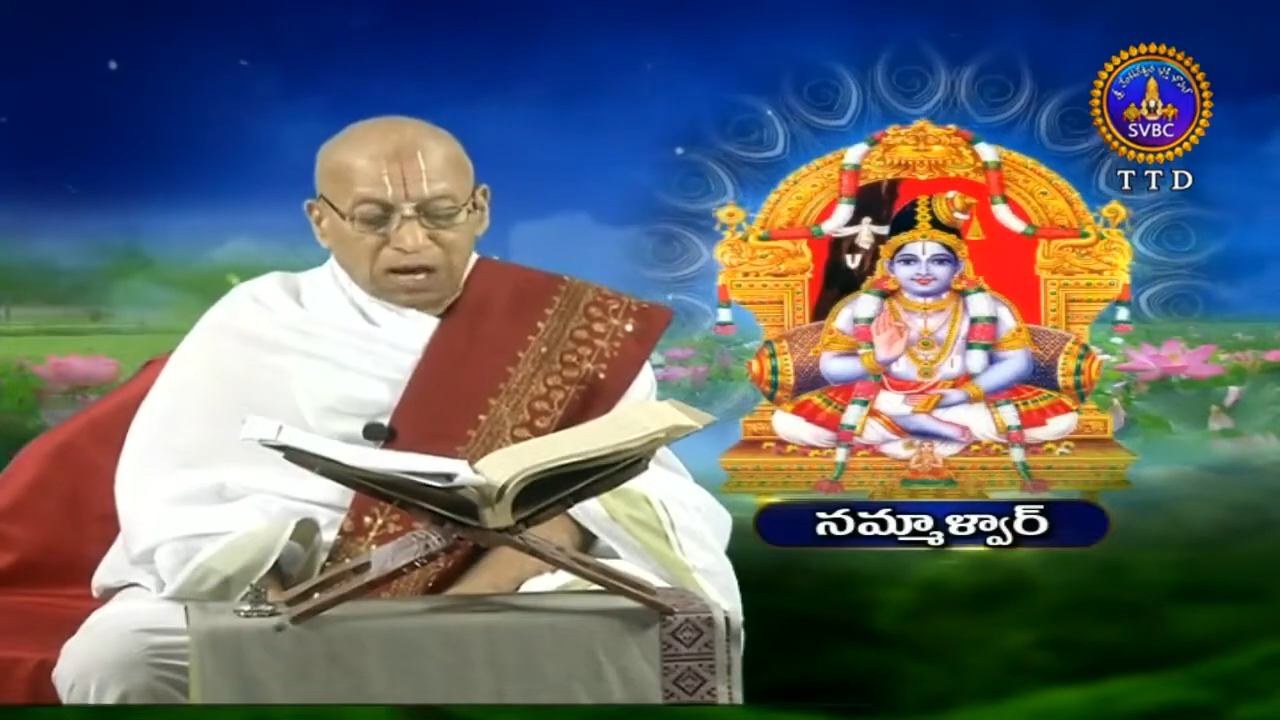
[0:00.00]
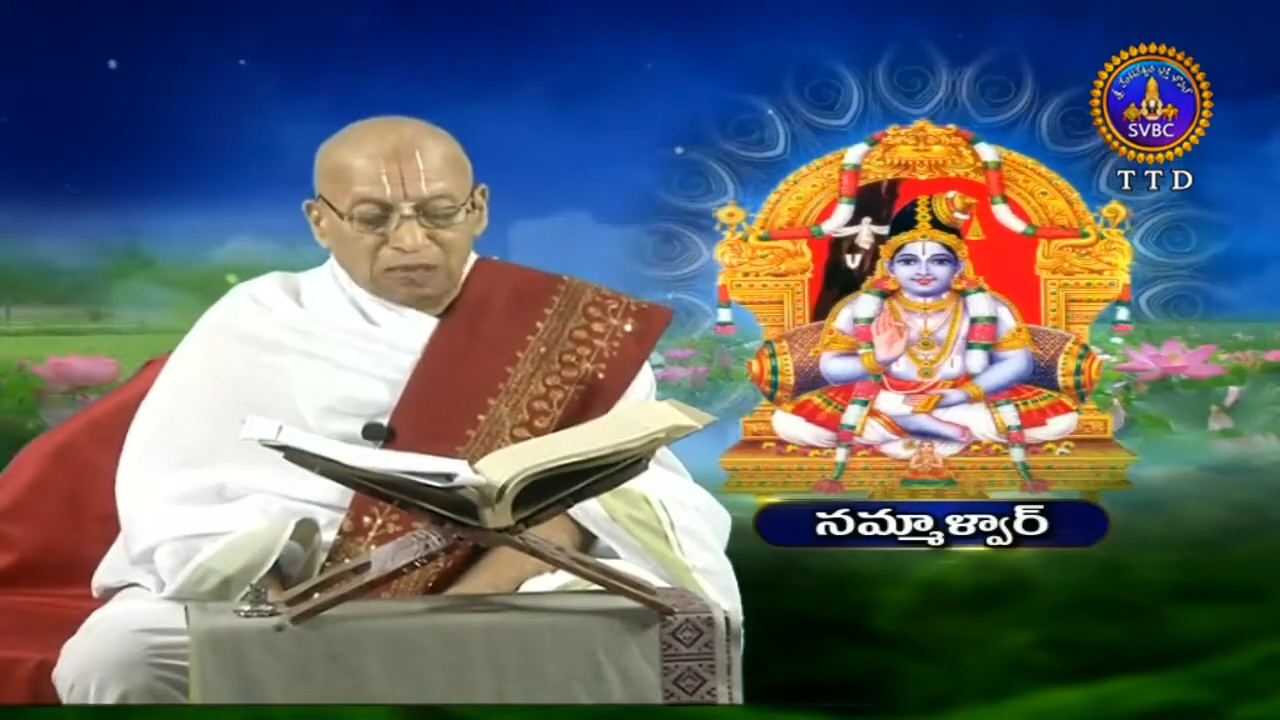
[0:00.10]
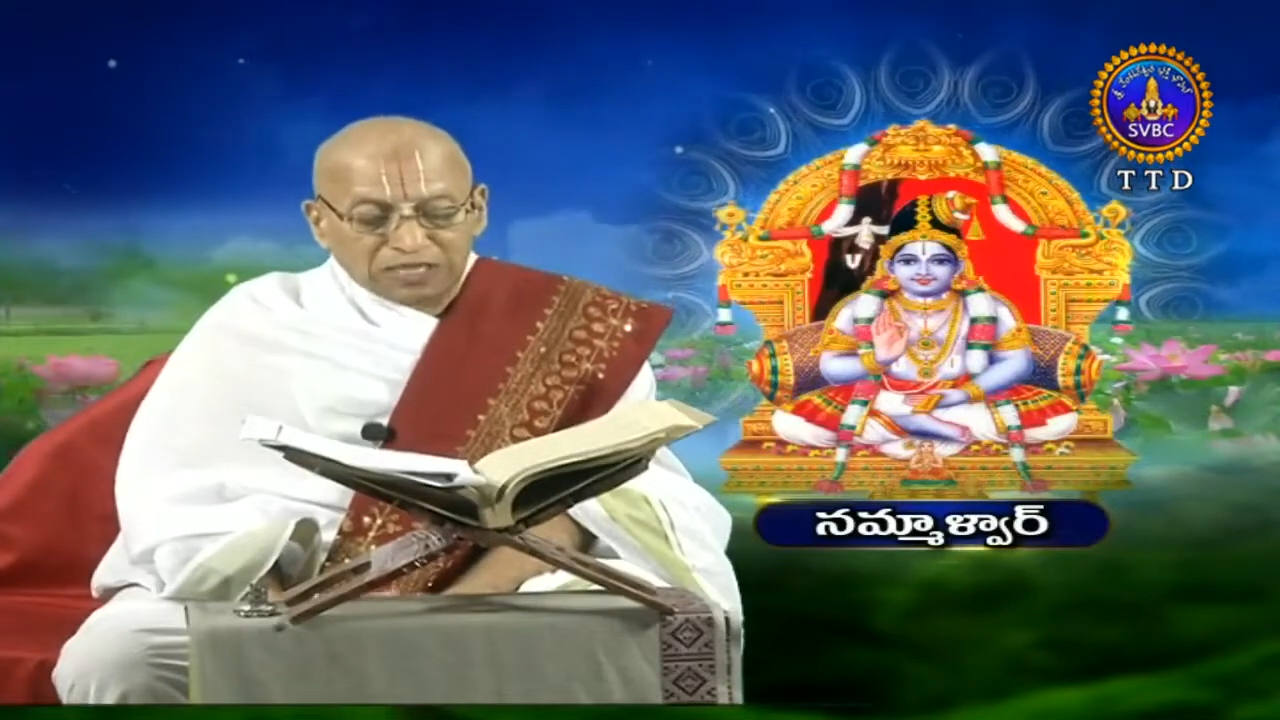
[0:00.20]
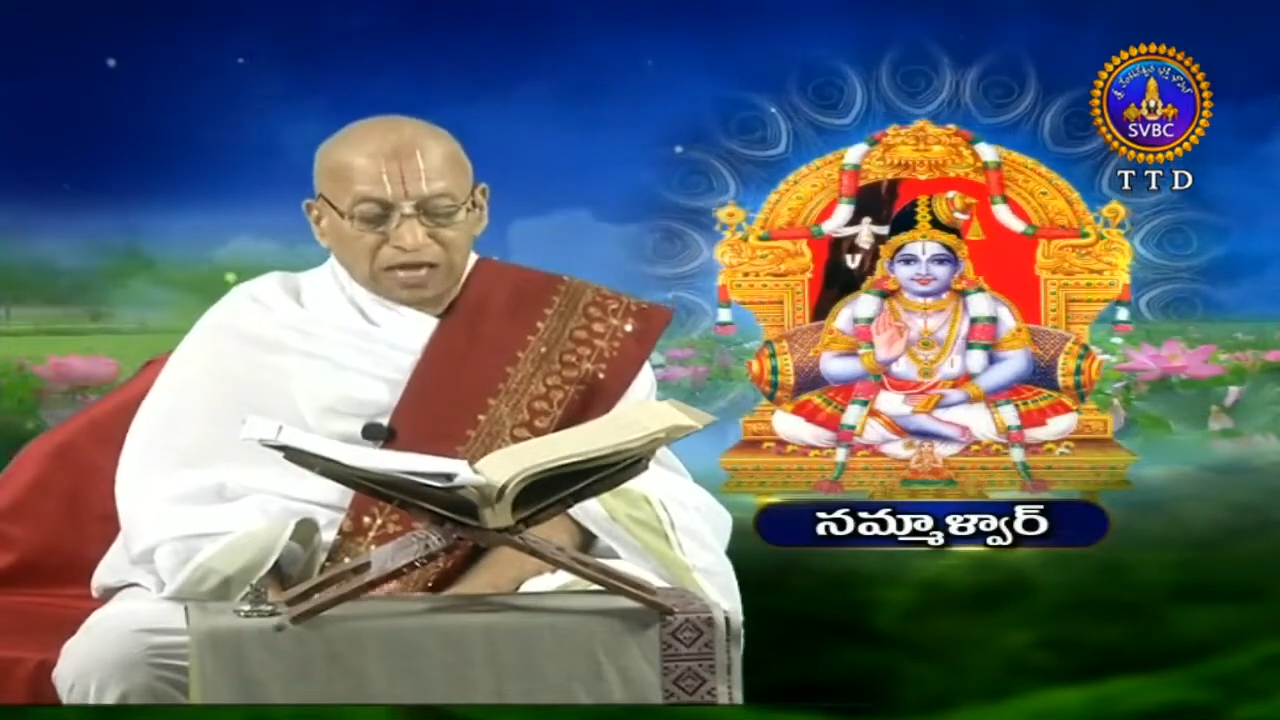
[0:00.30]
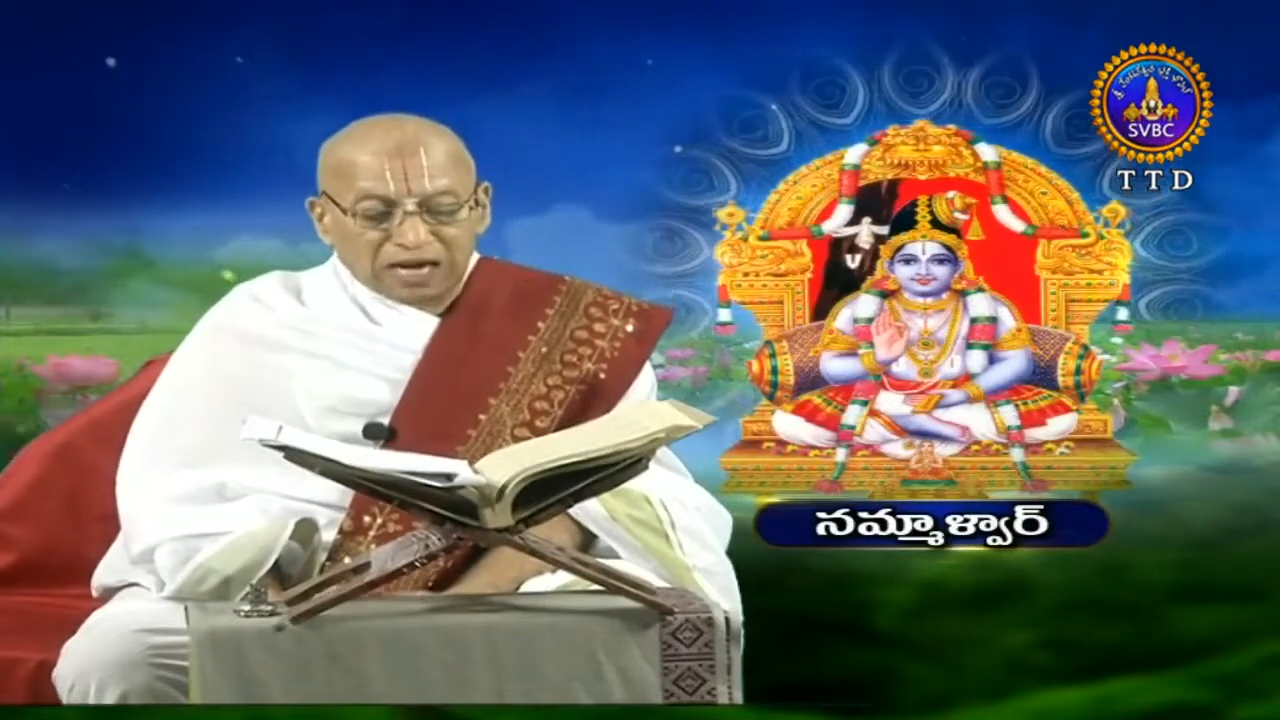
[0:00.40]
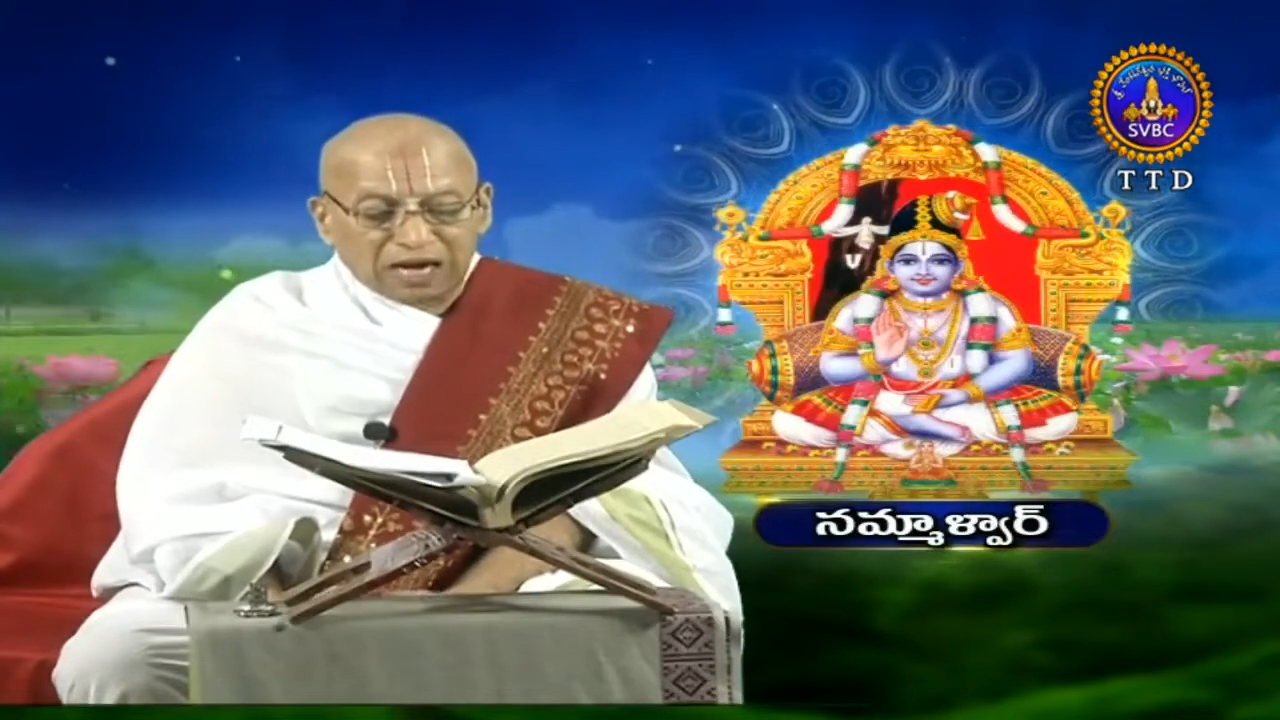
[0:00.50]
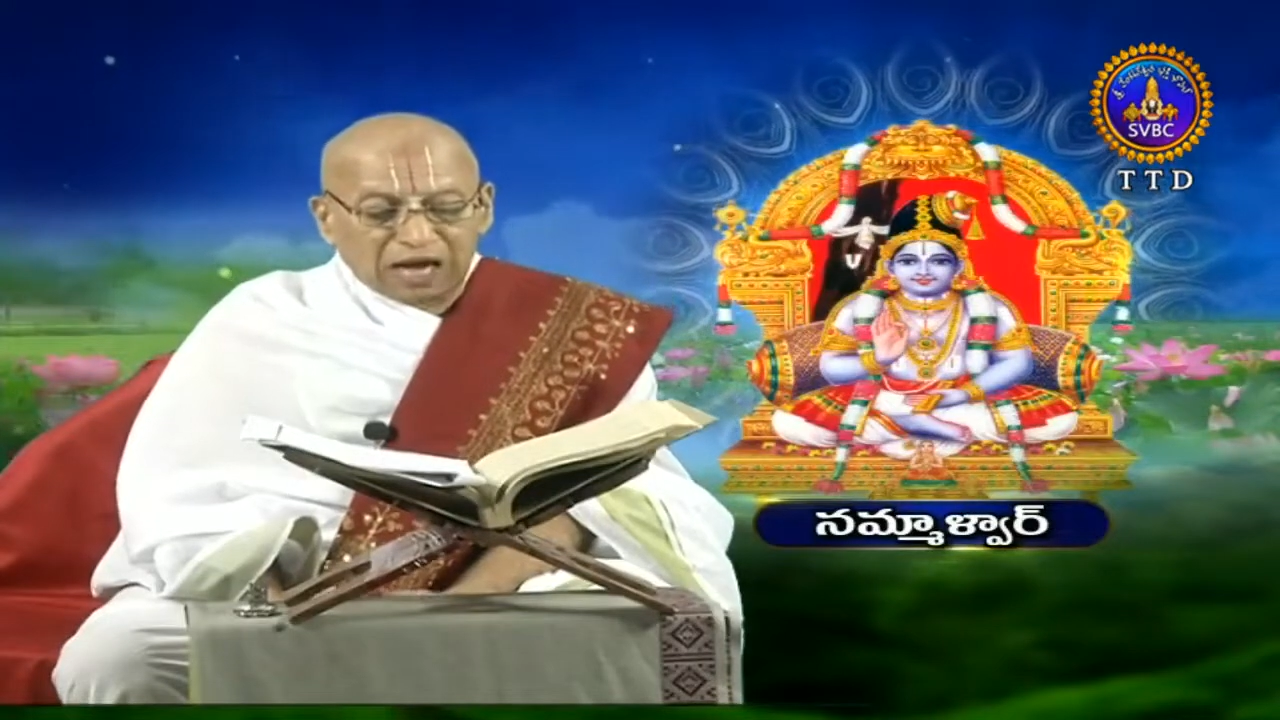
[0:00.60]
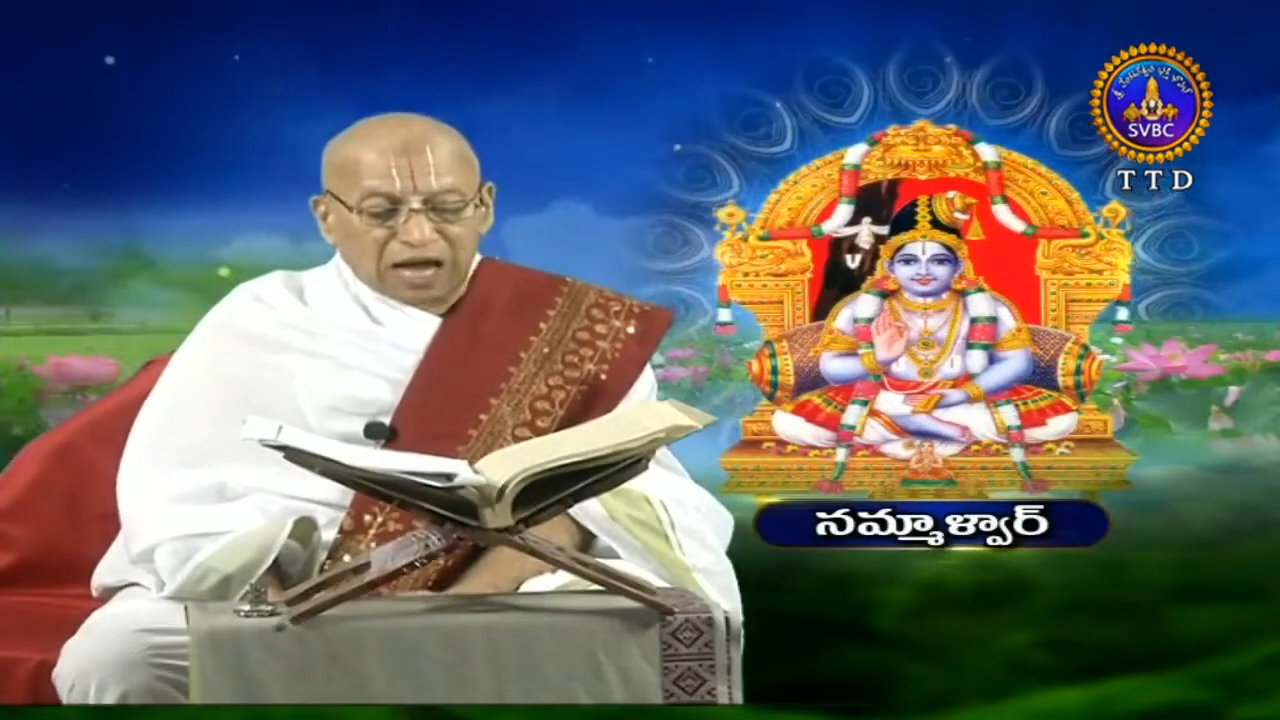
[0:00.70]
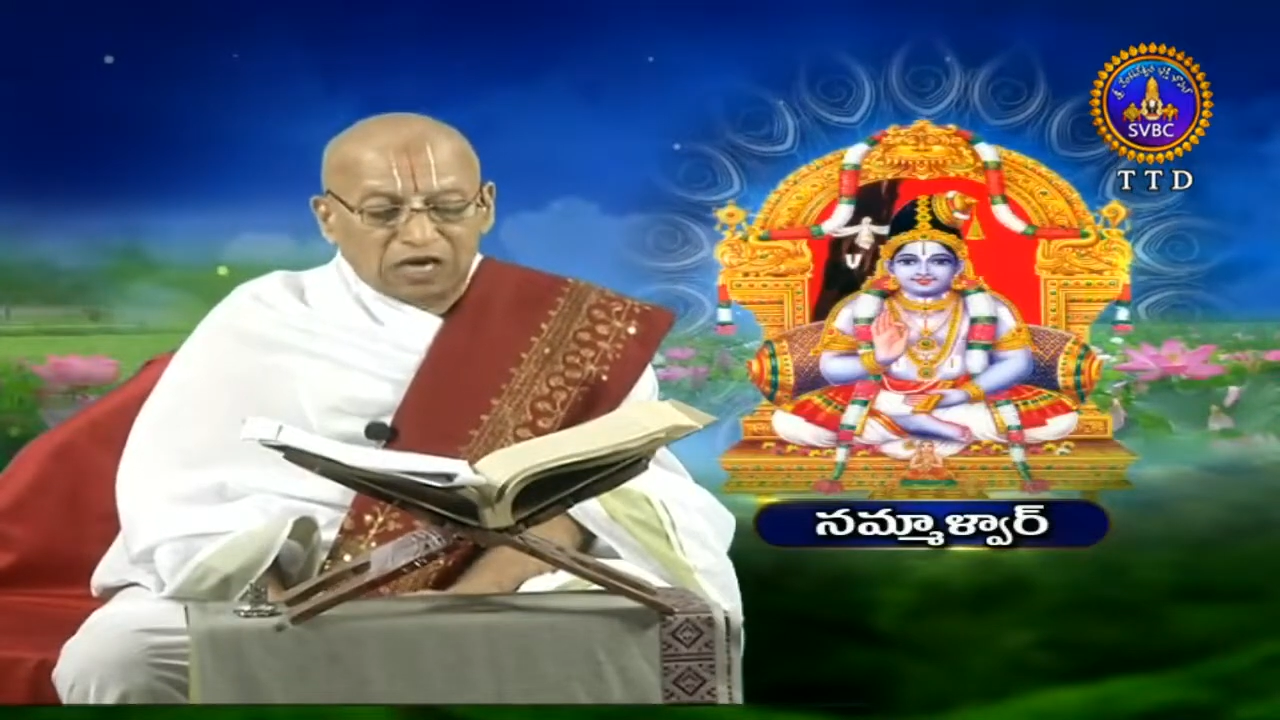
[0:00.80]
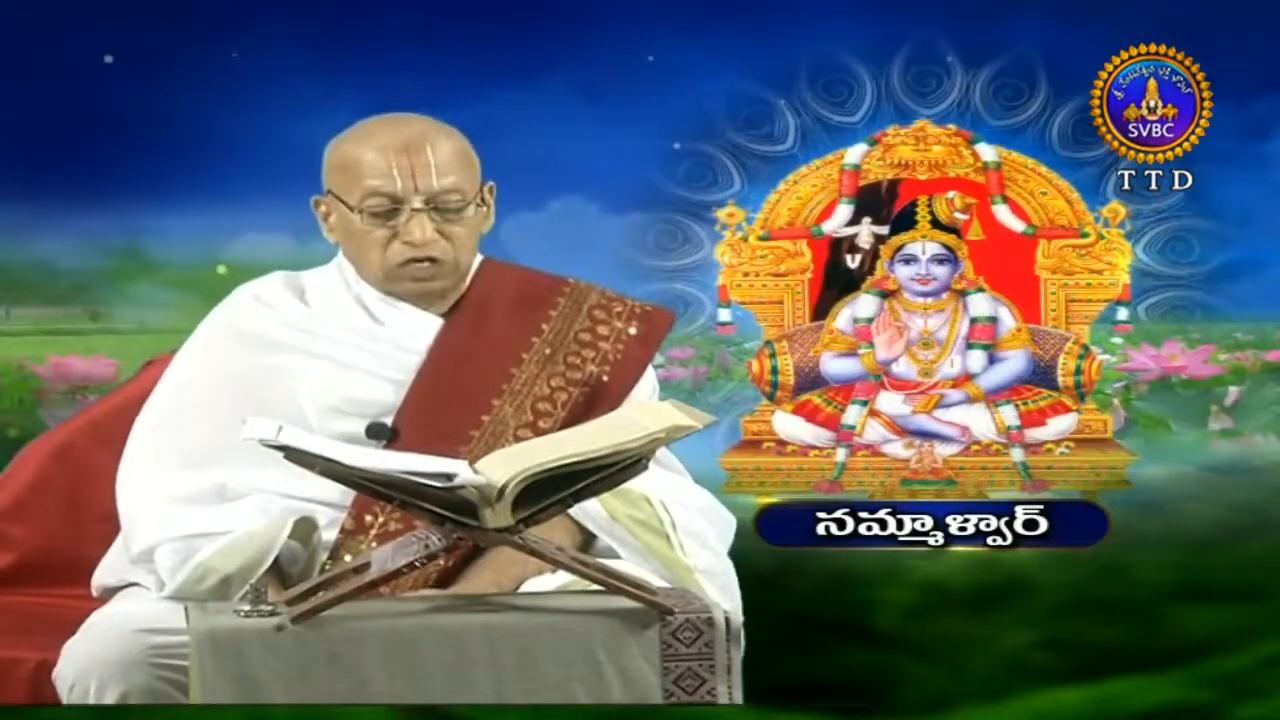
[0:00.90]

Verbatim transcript: అవతారాలు